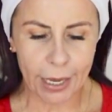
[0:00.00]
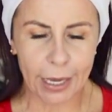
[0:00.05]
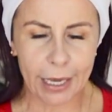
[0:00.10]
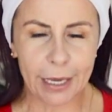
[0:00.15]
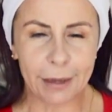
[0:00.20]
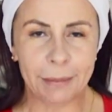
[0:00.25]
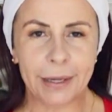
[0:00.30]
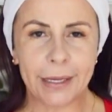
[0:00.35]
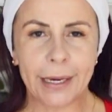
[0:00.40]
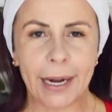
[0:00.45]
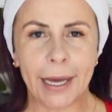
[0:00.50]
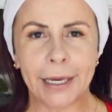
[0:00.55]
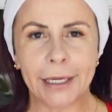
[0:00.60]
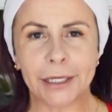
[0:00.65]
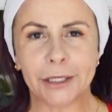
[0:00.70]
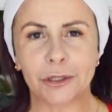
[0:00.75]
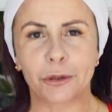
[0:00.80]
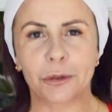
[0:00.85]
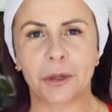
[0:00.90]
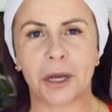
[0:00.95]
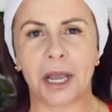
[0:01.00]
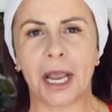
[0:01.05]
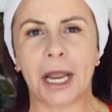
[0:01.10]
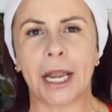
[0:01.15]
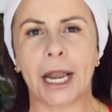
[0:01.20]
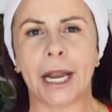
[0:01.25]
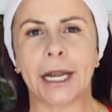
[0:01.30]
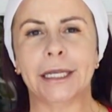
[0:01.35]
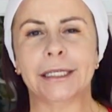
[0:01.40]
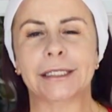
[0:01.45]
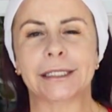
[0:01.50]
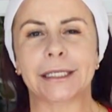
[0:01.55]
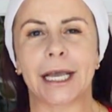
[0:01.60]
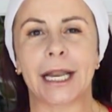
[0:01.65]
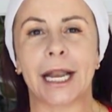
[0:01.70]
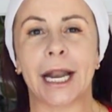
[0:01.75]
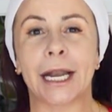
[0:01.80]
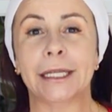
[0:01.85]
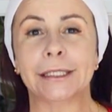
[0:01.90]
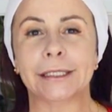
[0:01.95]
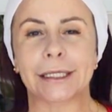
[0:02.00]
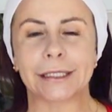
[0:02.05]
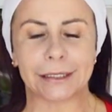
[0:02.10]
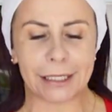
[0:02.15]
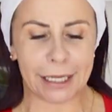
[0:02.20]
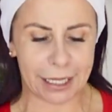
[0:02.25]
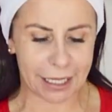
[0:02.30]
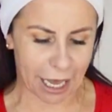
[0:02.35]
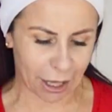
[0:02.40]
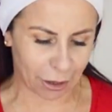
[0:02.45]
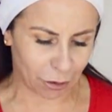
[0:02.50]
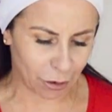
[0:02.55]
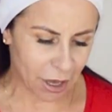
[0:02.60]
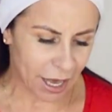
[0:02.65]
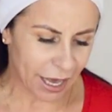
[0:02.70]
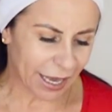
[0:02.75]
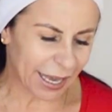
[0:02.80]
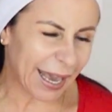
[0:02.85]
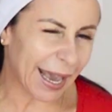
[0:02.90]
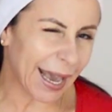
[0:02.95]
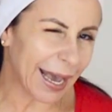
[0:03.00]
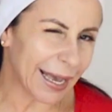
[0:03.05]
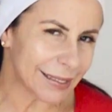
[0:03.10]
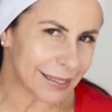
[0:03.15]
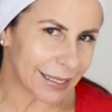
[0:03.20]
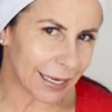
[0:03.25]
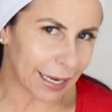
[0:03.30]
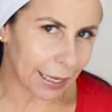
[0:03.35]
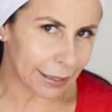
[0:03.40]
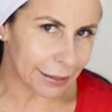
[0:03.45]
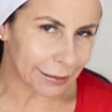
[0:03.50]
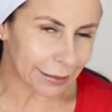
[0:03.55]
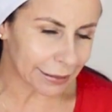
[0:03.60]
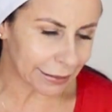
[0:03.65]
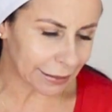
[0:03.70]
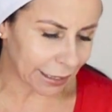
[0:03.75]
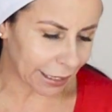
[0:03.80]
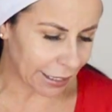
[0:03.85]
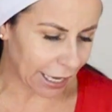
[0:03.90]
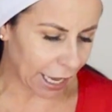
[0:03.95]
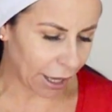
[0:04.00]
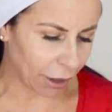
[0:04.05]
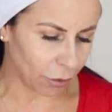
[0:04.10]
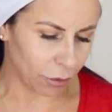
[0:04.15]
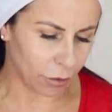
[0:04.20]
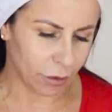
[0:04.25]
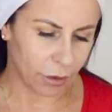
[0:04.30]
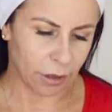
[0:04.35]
Y mira esto, el anís, el anís estrellado. ¿Qué hace el anís estrellado?